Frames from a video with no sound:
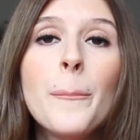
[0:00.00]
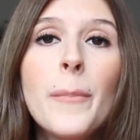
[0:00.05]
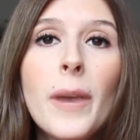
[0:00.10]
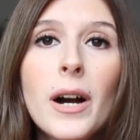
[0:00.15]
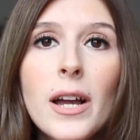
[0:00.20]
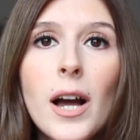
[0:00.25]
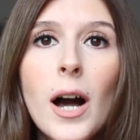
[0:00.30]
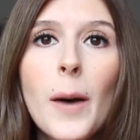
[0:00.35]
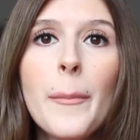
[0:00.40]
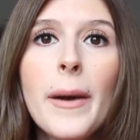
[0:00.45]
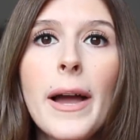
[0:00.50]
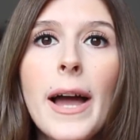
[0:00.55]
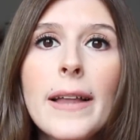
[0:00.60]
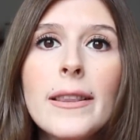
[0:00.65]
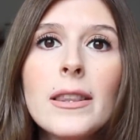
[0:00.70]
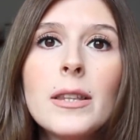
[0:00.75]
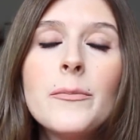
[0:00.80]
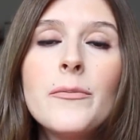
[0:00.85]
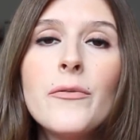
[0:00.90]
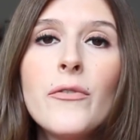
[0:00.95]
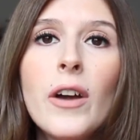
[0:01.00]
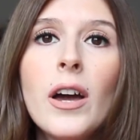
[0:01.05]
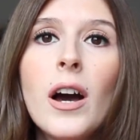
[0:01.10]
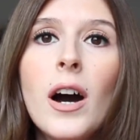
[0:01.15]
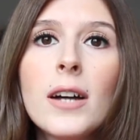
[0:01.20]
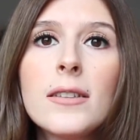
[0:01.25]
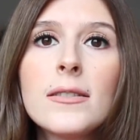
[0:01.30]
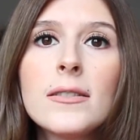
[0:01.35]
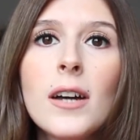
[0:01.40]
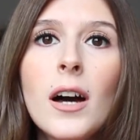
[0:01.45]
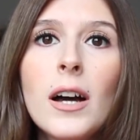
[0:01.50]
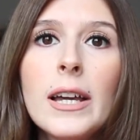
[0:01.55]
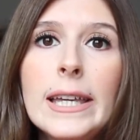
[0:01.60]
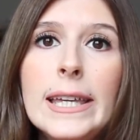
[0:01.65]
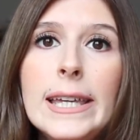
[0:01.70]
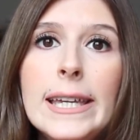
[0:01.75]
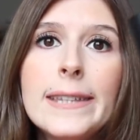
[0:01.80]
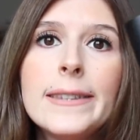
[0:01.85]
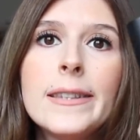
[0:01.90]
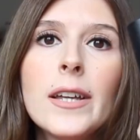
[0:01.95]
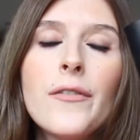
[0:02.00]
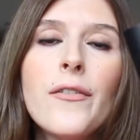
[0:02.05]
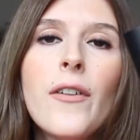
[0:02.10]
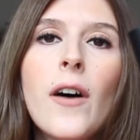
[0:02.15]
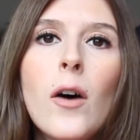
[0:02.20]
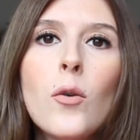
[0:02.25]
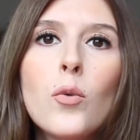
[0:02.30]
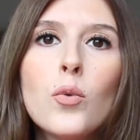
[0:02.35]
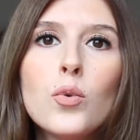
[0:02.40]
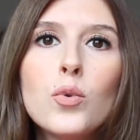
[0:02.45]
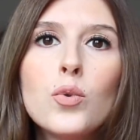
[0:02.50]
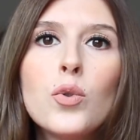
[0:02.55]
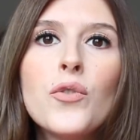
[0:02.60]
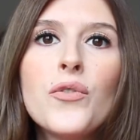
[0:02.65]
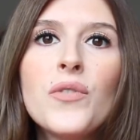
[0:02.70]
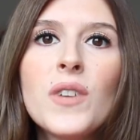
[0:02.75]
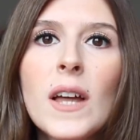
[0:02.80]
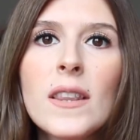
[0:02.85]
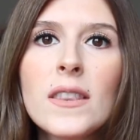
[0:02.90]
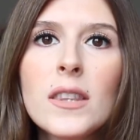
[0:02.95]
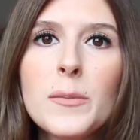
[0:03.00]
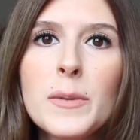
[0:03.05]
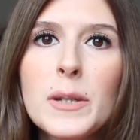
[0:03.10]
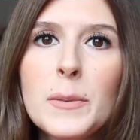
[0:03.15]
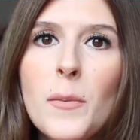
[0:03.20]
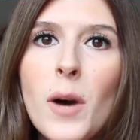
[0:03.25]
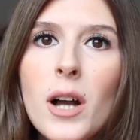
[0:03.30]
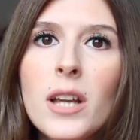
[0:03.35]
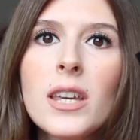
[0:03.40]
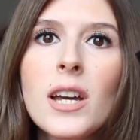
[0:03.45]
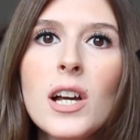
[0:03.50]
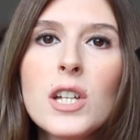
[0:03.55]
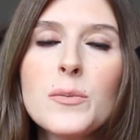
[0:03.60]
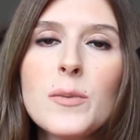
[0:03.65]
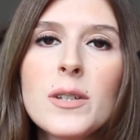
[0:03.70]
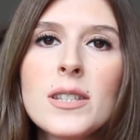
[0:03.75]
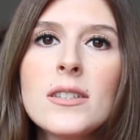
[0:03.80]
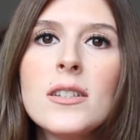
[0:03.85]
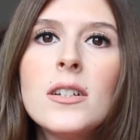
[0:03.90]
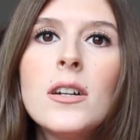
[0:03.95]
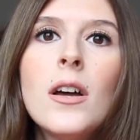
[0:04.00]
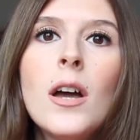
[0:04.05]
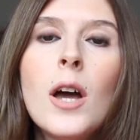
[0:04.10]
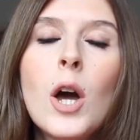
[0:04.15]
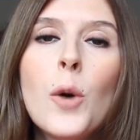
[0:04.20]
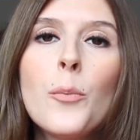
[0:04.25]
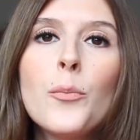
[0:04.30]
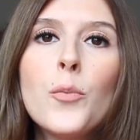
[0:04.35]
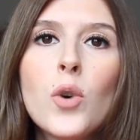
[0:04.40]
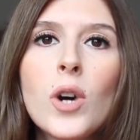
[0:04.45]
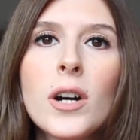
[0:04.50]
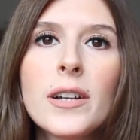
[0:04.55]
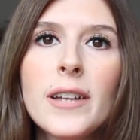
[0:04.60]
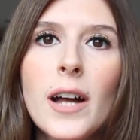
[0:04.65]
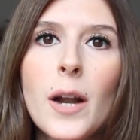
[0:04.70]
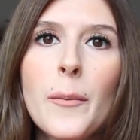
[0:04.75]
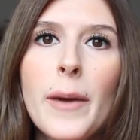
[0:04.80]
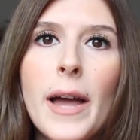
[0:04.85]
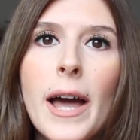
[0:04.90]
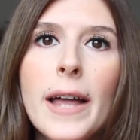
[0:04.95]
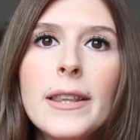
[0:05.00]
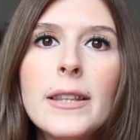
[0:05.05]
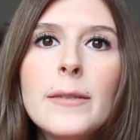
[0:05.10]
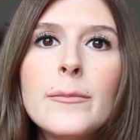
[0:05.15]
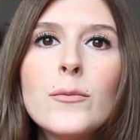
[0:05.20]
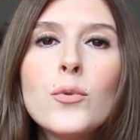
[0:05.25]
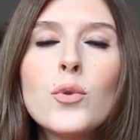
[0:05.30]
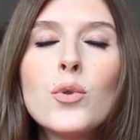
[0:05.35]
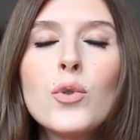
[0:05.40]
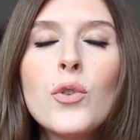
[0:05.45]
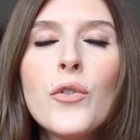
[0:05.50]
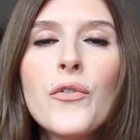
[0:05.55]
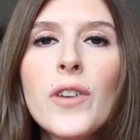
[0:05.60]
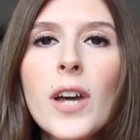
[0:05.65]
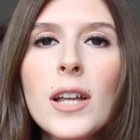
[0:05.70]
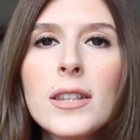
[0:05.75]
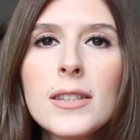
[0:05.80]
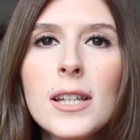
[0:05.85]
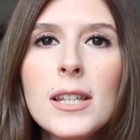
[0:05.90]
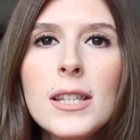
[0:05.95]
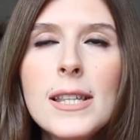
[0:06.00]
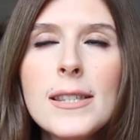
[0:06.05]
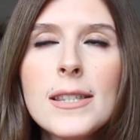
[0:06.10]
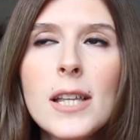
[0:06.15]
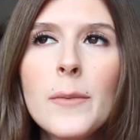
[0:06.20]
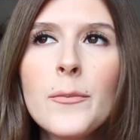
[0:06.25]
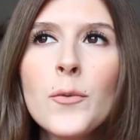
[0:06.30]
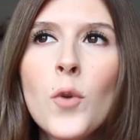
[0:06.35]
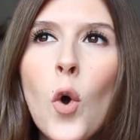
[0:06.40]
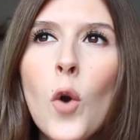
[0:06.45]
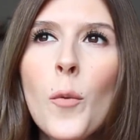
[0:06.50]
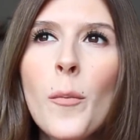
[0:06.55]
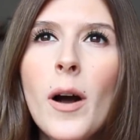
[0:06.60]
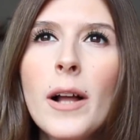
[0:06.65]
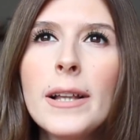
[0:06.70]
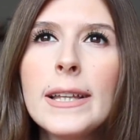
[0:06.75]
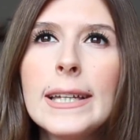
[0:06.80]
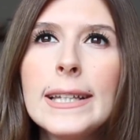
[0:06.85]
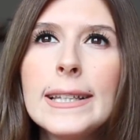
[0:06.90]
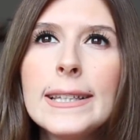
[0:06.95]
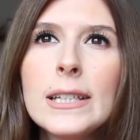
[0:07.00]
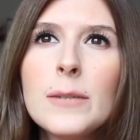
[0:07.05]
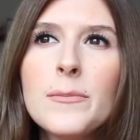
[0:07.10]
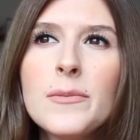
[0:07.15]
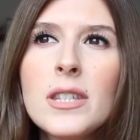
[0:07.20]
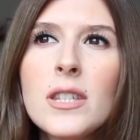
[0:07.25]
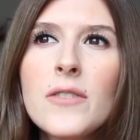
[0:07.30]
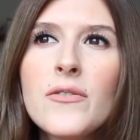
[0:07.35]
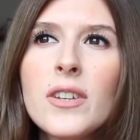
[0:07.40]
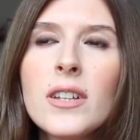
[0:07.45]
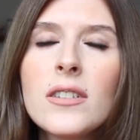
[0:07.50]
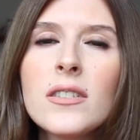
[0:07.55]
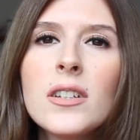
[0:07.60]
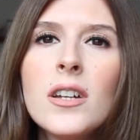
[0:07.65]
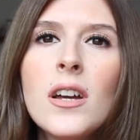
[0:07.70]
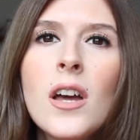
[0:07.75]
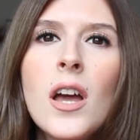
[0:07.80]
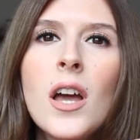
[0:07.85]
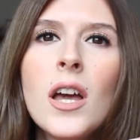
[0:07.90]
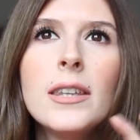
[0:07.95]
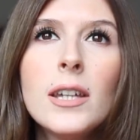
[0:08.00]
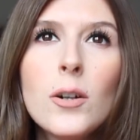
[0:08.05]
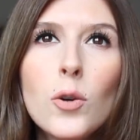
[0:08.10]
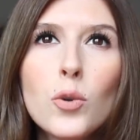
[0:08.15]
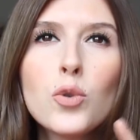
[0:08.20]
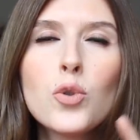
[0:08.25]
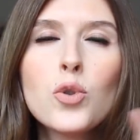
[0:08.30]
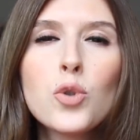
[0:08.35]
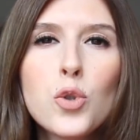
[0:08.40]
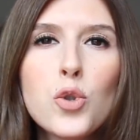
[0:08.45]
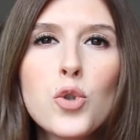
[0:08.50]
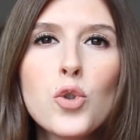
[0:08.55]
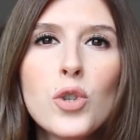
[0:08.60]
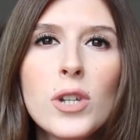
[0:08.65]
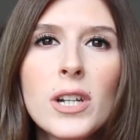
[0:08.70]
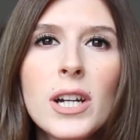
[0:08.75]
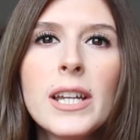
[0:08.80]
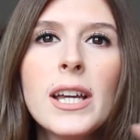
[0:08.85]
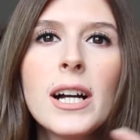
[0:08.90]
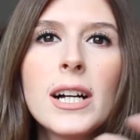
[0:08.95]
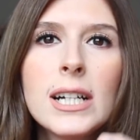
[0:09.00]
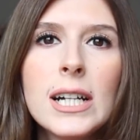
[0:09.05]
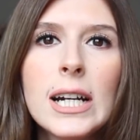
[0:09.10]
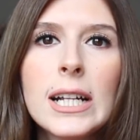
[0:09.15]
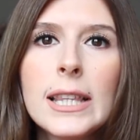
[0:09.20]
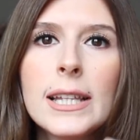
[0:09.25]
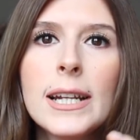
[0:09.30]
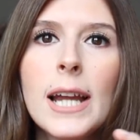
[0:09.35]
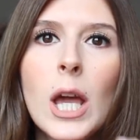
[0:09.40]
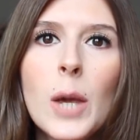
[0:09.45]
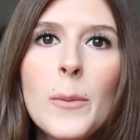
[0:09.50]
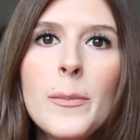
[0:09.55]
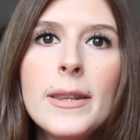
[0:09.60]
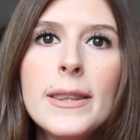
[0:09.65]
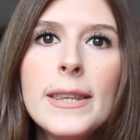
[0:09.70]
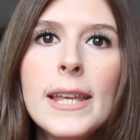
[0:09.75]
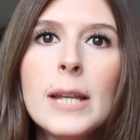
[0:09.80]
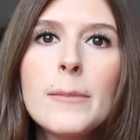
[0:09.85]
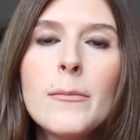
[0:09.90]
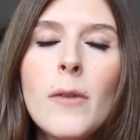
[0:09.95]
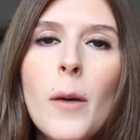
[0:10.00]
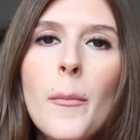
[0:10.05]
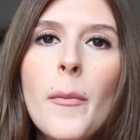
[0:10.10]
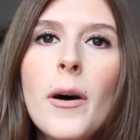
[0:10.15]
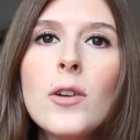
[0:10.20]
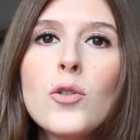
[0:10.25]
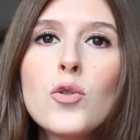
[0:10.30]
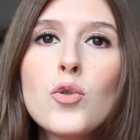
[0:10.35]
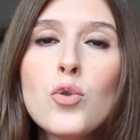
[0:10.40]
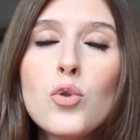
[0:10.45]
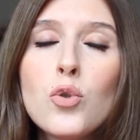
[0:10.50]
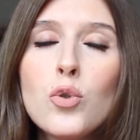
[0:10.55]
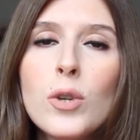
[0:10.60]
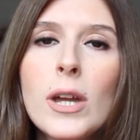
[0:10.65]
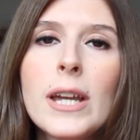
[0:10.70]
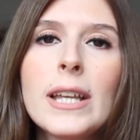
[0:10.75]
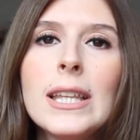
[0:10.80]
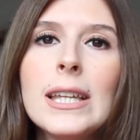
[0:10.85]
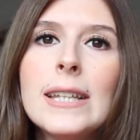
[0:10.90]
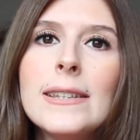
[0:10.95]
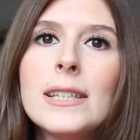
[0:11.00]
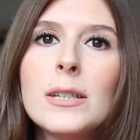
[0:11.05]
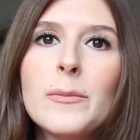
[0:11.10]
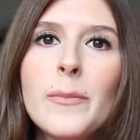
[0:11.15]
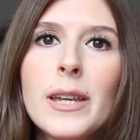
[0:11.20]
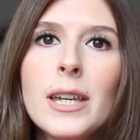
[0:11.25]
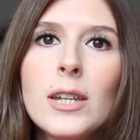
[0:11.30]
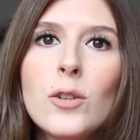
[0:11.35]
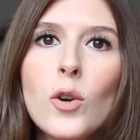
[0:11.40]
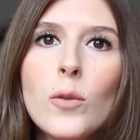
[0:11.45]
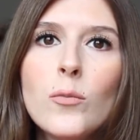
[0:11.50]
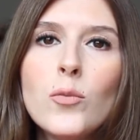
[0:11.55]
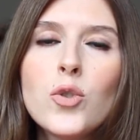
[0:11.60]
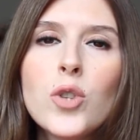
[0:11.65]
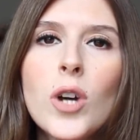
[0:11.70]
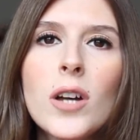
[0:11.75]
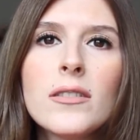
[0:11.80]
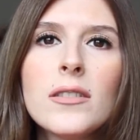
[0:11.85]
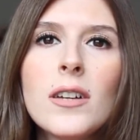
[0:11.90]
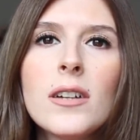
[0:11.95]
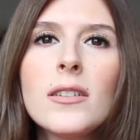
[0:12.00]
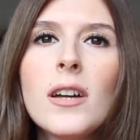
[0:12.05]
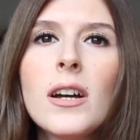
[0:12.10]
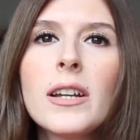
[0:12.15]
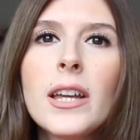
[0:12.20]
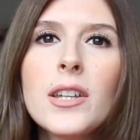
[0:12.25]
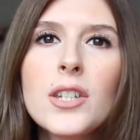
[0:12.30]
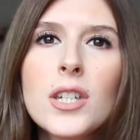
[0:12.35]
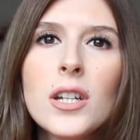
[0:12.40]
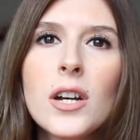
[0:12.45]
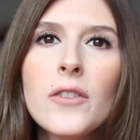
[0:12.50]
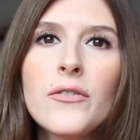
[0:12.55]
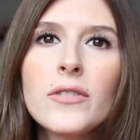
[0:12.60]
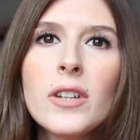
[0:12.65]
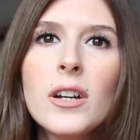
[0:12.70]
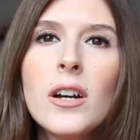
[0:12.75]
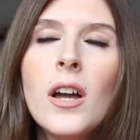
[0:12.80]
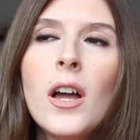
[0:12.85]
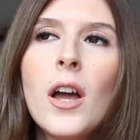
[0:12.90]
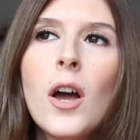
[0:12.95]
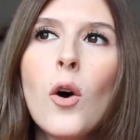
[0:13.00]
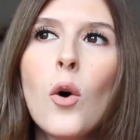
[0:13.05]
Bayağı beğendim ve hatta ilk defa uygun fiyatlı bir makyaj bazını bu kadar beğendim. Uygun fiyat dediysem normalde indirimsiz fiyatı ya 30 küsür lira ya 40 lira emin değilim ama sürekli indirime giriyormuş. Hatta daha geçen hafta